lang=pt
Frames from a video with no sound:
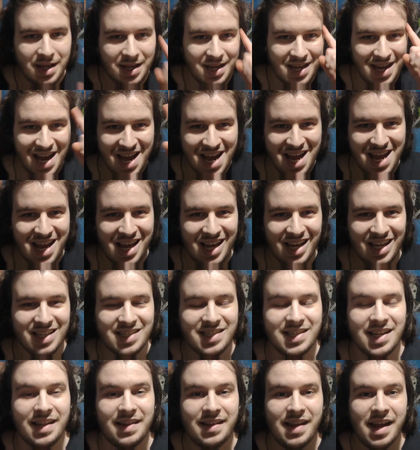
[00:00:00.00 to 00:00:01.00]
E aí,
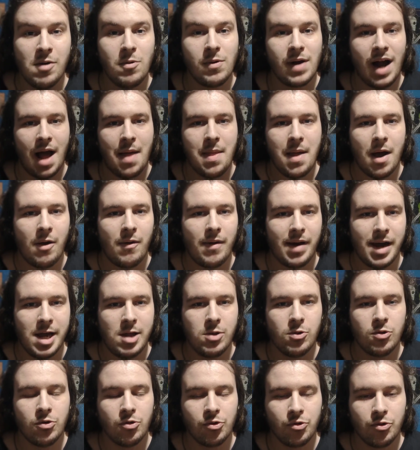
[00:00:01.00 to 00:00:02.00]
você tem um canal aí
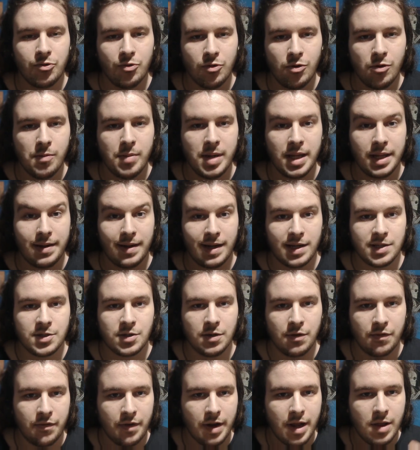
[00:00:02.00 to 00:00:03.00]
no YouTube e tá
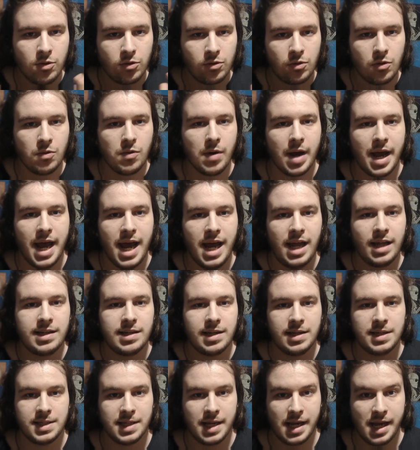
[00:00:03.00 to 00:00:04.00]
sofrendo com
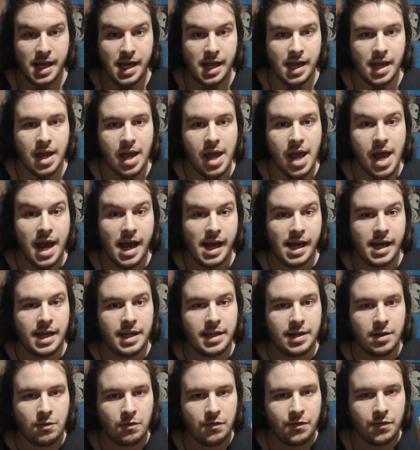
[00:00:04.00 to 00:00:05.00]
haters aí?
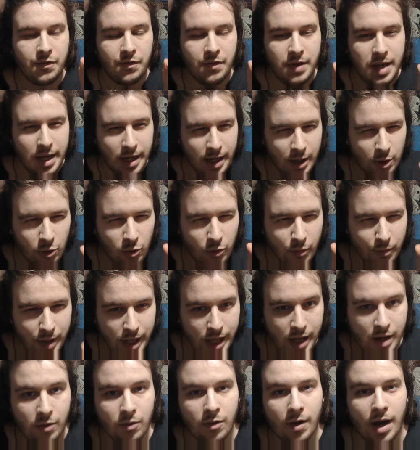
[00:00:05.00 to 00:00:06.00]
Então fica
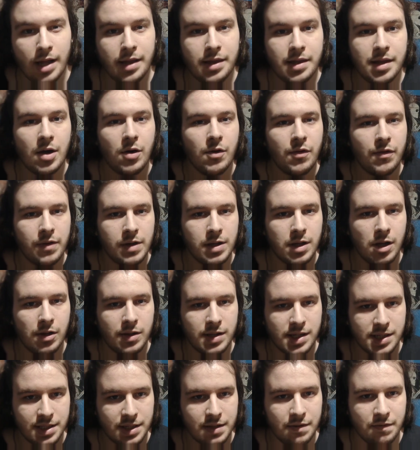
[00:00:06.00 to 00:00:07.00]
comigo até o final
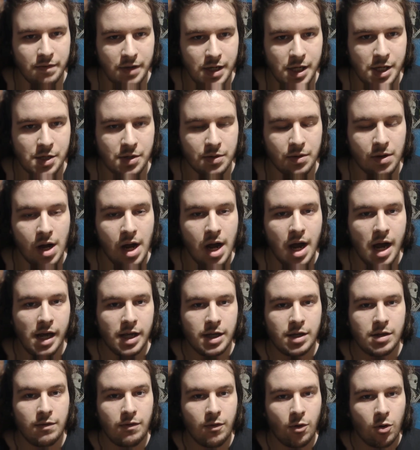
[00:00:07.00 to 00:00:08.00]
desse vídeo
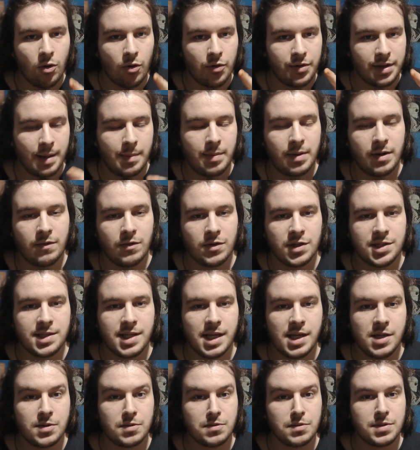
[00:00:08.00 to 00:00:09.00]
que eu vou contar para
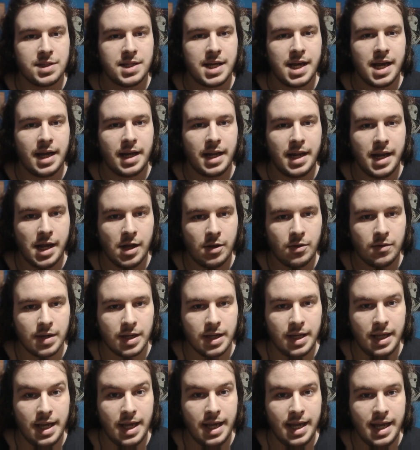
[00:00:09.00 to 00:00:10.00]
vocês um segredo
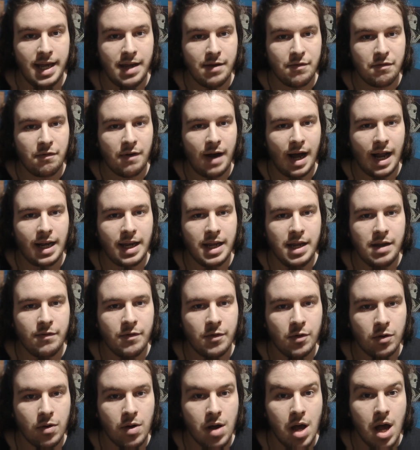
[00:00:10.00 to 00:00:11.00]
aqui
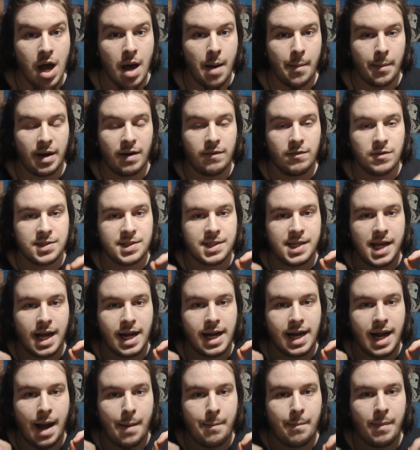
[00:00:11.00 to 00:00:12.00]
infalível para você
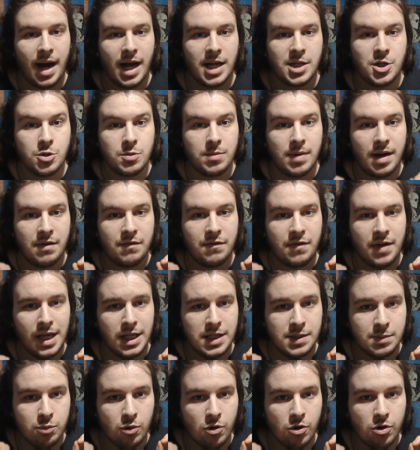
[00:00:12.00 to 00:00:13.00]
acabar de uma
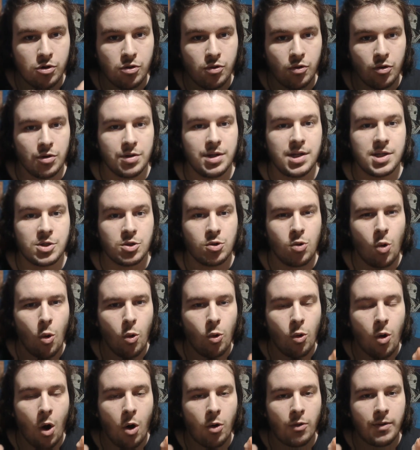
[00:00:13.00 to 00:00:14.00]
vez por todas com
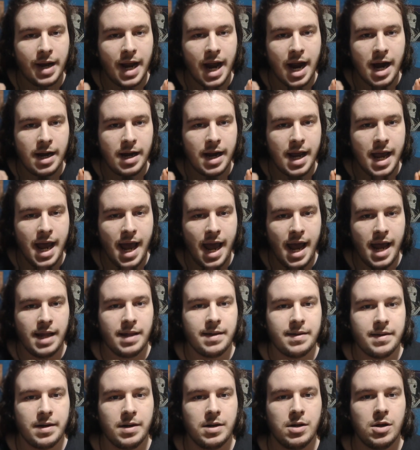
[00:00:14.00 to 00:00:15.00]
qualquer
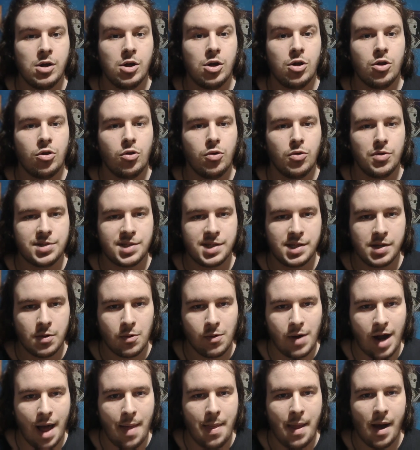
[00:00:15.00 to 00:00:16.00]
hater no seu
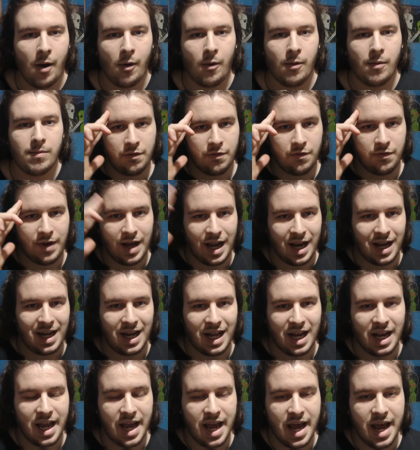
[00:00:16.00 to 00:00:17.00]
canal. Fala
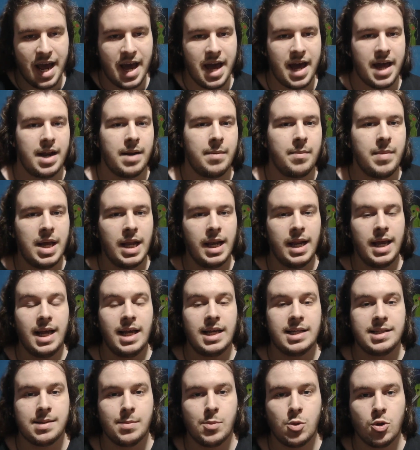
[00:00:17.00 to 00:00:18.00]
galera,
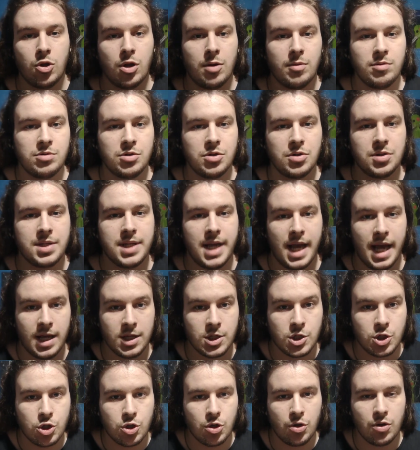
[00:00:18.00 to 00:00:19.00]
beleza? Meu nome é José,
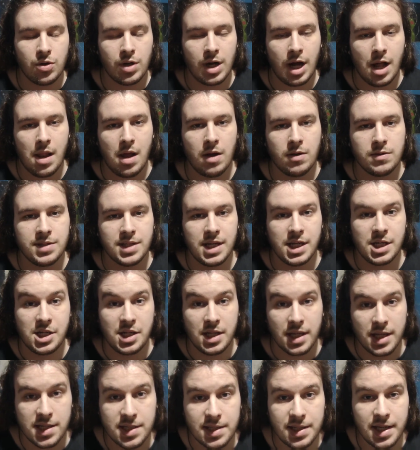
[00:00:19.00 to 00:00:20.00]
sou do canal José
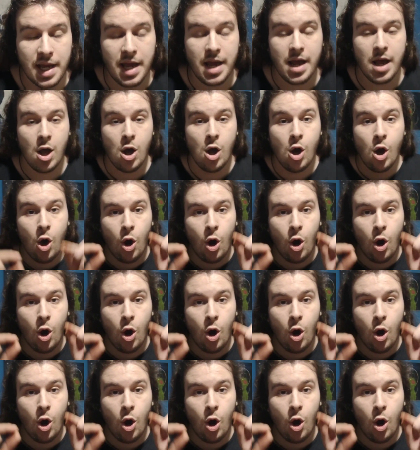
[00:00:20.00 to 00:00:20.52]
GDC.